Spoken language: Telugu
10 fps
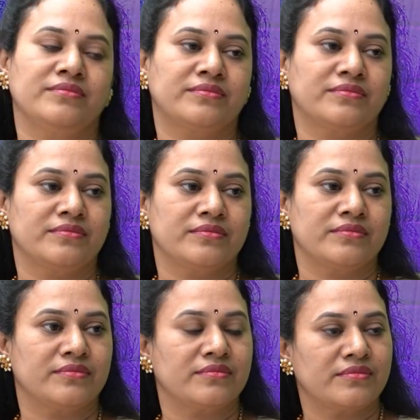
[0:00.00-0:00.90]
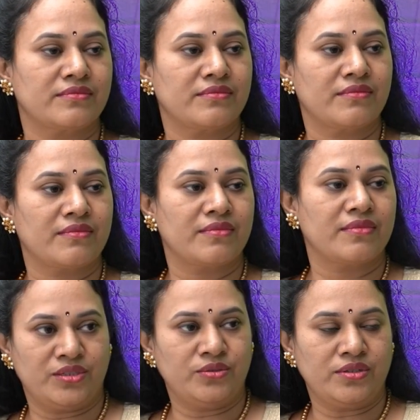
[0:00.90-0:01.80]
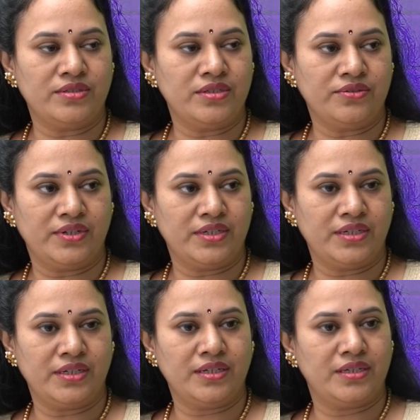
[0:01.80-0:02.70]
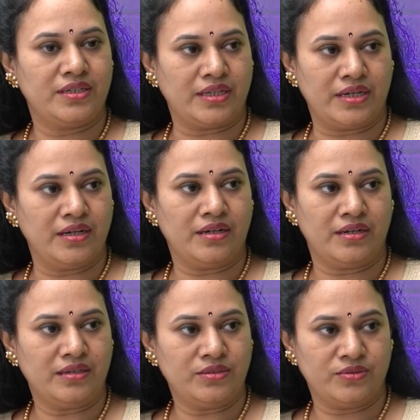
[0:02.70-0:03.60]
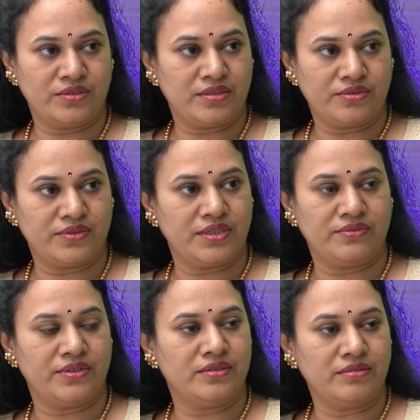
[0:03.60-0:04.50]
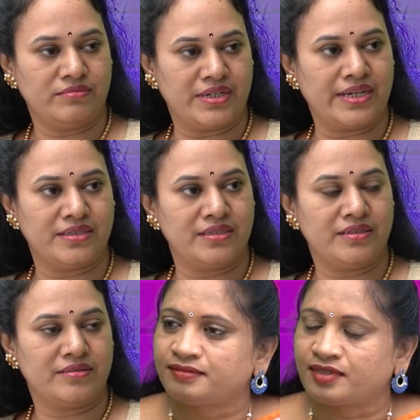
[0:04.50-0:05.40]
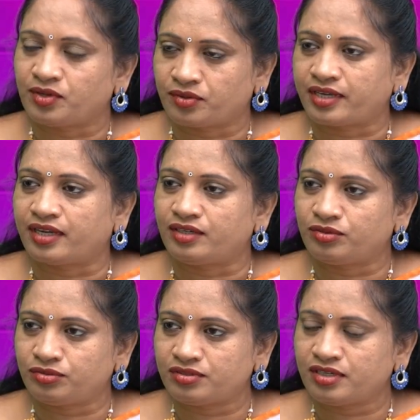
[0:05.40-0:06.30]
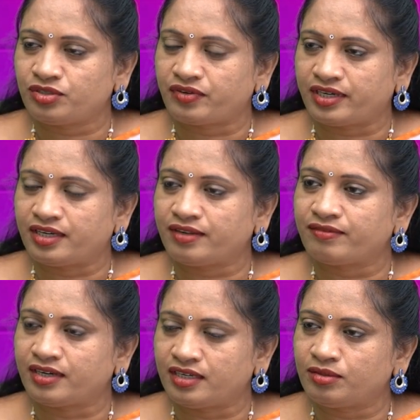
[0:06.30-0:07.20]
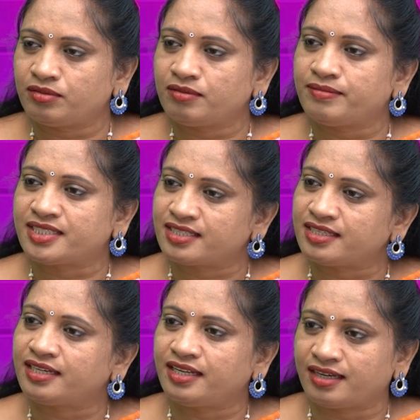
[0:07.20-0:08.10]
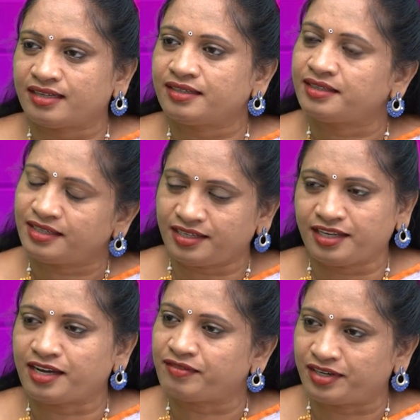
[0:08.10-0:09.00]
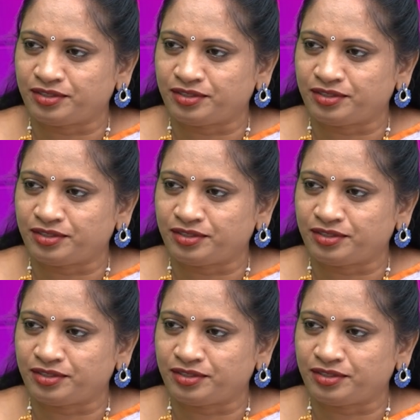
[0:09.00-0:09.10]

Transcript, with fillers: ఇది ఏ ఇయర్లో జరిగిందండి టూ థౌజండ్ ట్వంటీ తెలంగాణ టూ థౌజండ్ ట్వంటీ వన్ డాజిల్ ఓకే టూ థౌజండ్ ట్వంటీ వన్లో మిస్సెస్ ఇండియా ఇండియా అవార్డు